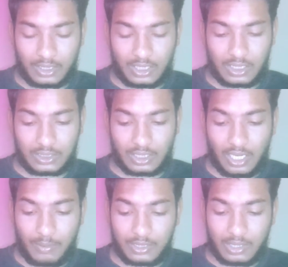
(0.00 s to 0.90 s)
टिकट्स का
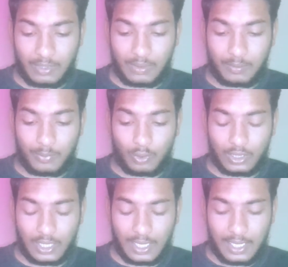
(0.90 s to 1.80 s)
अब इसके बाद बोल
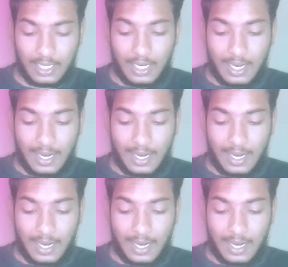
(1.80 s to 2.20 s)
रहा है